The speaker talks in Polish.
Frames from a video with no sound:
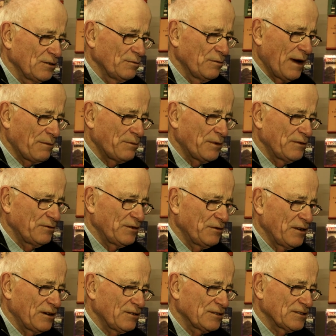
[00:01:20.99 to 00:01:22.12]
y, mapy
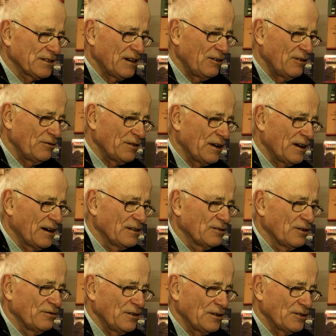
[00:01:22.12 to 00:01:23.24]
wielkoskalowe, ale
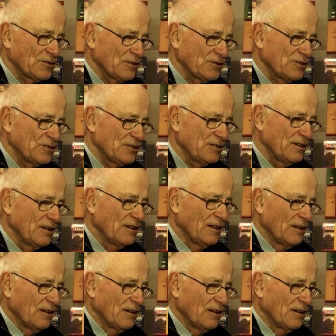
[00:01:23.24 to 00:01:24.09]
do większości